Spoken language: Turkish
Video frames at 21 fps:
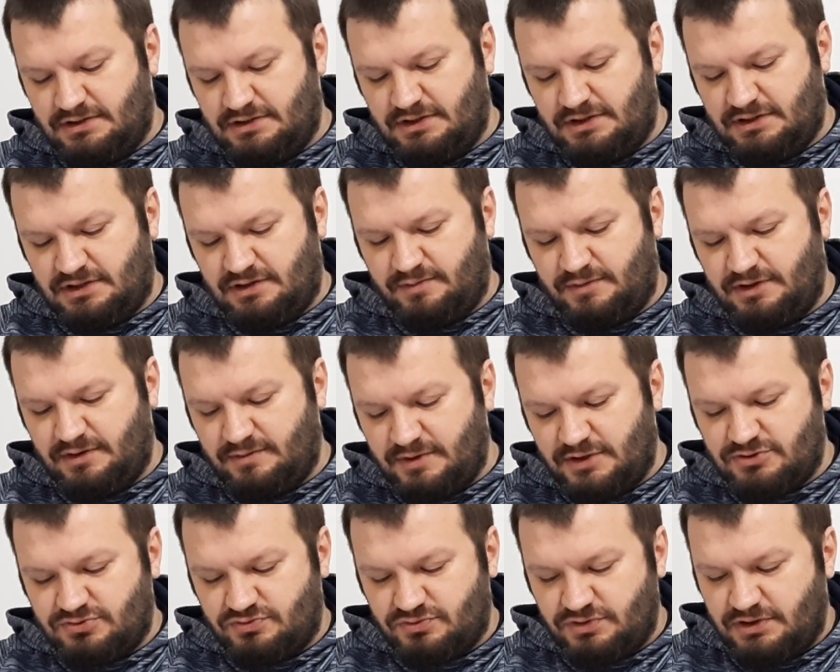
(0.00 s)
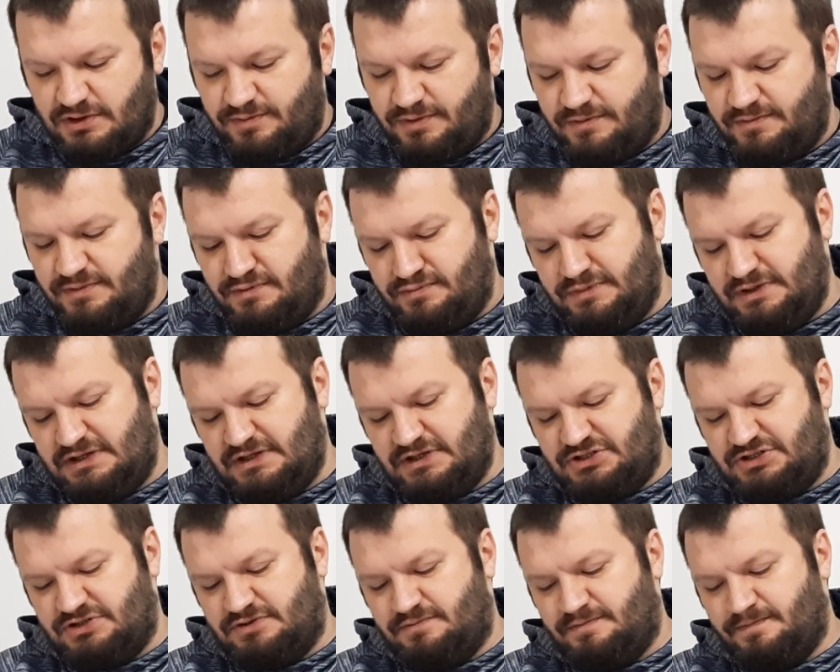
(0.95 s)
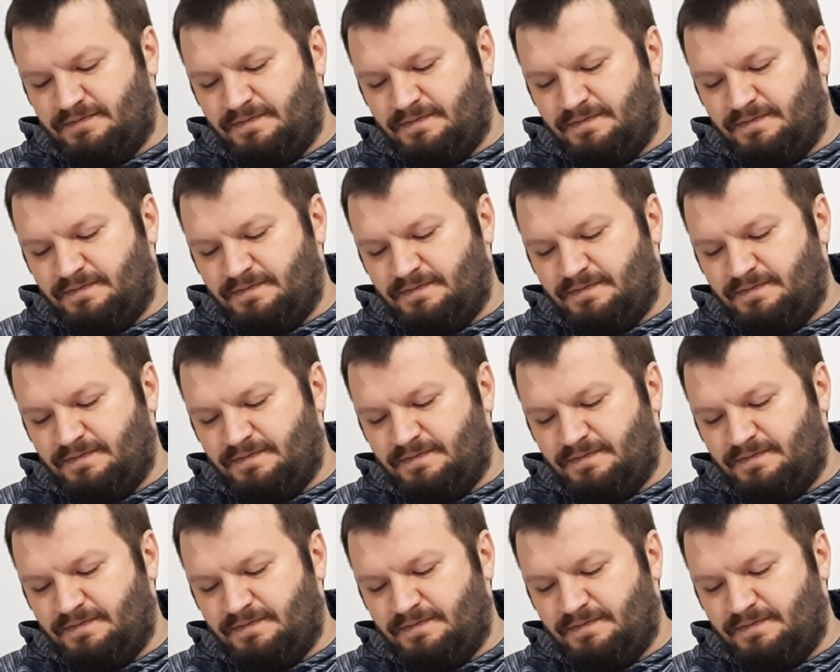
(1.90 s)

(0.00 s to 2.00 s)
atamaya başvuru yapabilmek için.